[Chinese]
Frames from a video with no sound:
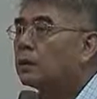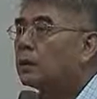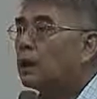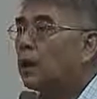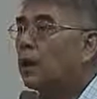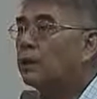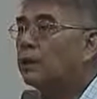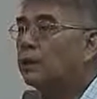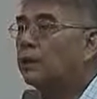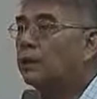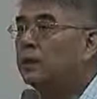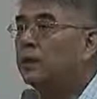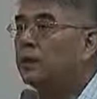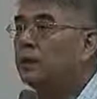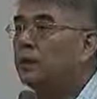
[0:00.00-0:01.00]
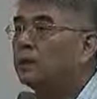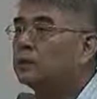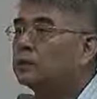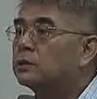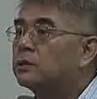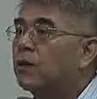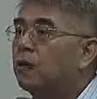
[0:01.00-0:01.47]
它的营业额
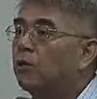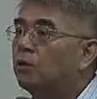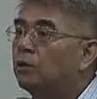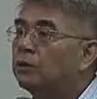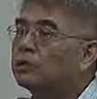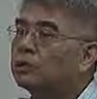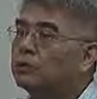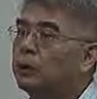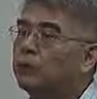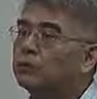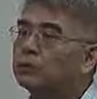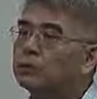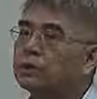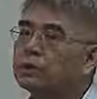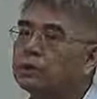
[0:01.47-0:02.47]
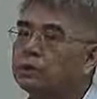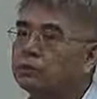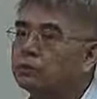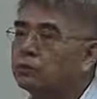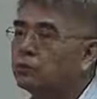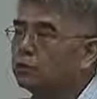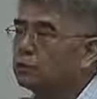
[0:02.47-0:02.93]
超过四百五十的几率
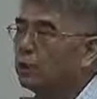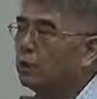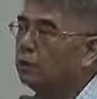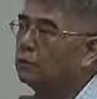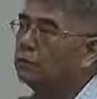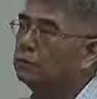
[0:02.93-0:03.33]
是多少？